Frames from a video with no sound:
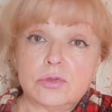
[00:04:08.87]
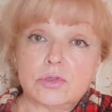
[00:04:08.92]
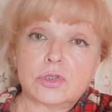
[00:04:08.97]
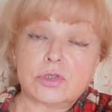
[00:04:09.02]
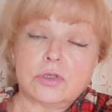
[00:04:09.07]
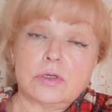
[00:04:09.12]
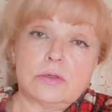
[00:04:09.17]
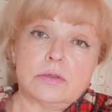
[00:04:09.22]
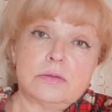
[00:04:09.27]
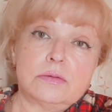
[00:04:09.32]

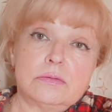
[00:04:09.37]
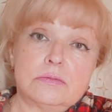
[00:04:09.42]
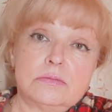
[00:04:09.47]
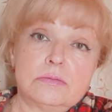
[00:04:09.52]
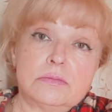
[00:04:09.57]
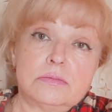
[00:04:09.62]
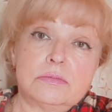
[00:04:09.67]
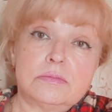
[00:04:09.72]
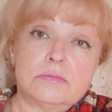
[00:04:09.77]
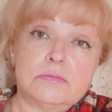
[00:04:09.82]

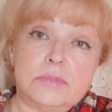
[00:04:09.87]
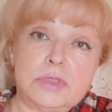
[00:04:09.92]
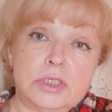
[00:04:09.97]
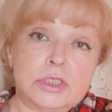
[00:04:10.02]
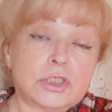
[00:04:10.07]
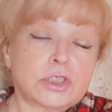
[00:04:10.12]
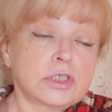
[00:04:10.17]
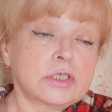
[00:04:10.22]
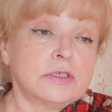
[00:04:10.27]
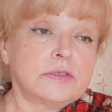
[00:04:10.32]
что
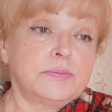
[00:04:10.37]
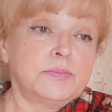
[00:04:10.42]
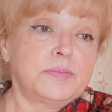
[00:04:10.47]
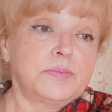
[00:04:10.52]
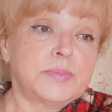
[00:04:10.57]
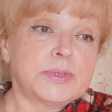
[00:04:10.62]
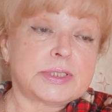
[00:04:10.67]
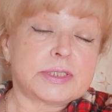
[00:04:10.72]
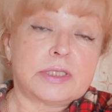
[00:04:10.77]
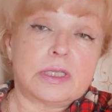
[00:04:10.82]
Мишка
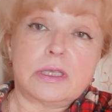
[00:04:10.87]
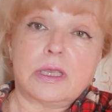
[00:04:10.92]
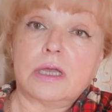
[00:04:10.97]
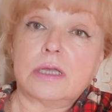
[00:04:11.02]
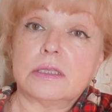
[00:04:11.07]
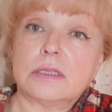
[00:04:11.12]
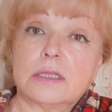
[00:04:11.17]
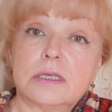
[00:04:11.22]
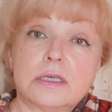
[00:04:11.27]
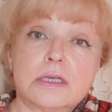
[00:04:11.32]

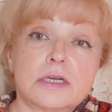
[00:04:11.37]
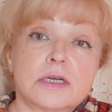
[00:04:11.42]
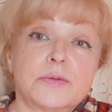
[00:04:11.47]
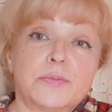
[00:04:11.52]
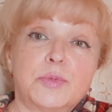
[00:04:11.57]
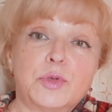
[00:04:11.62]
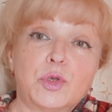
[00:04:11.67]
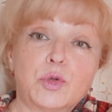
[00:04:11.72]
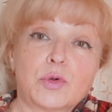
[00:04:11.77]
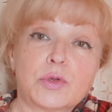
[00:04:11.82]
постоянно их
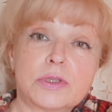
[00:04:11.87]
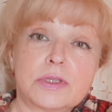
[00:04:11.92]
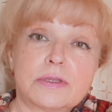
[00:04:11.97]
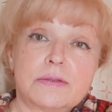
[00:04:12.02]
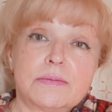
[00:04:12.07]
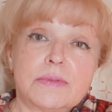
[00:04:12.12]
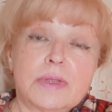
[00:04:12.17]
бьет.